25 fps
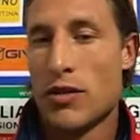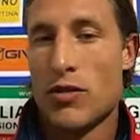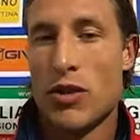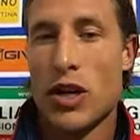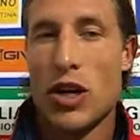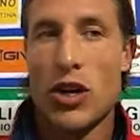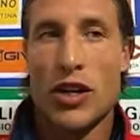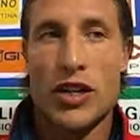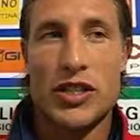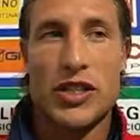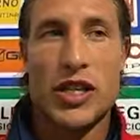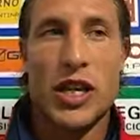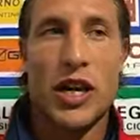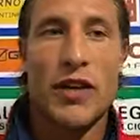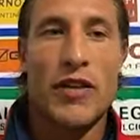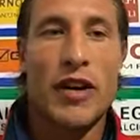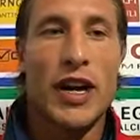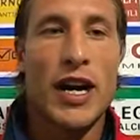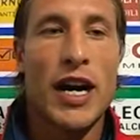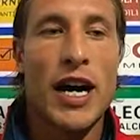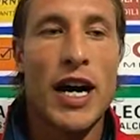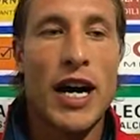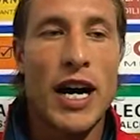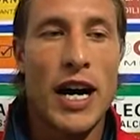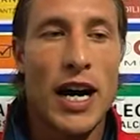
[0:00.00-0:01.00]
quello che
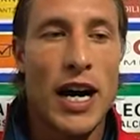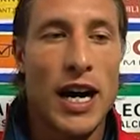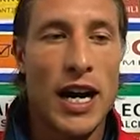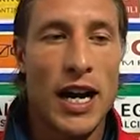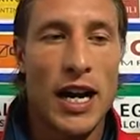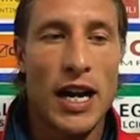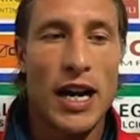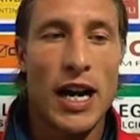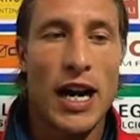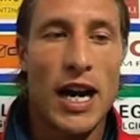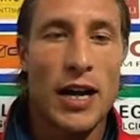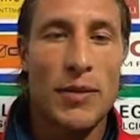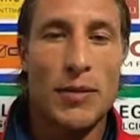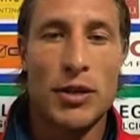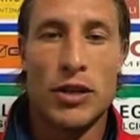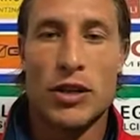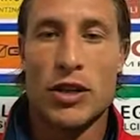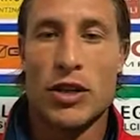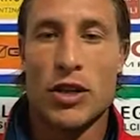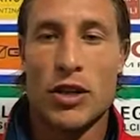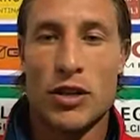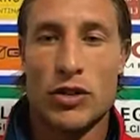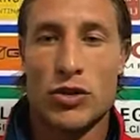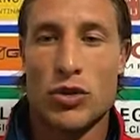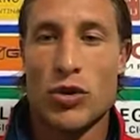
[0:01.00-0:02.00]
scriverà
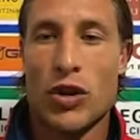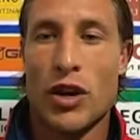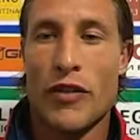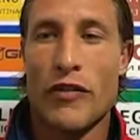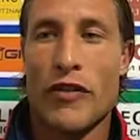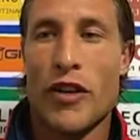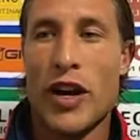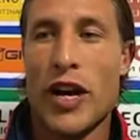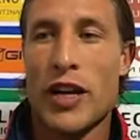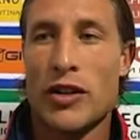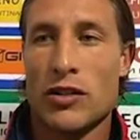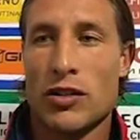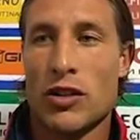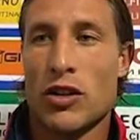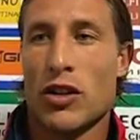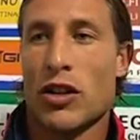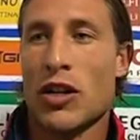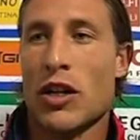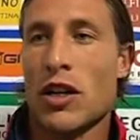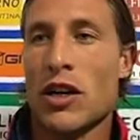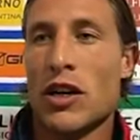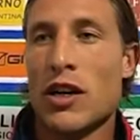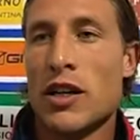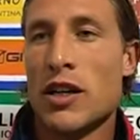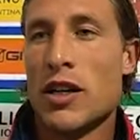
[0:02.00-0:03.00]
l'arbitro sul
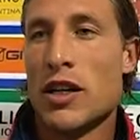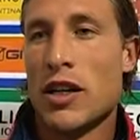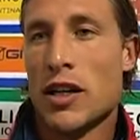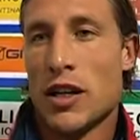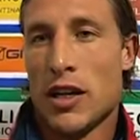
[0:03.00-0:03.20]
referto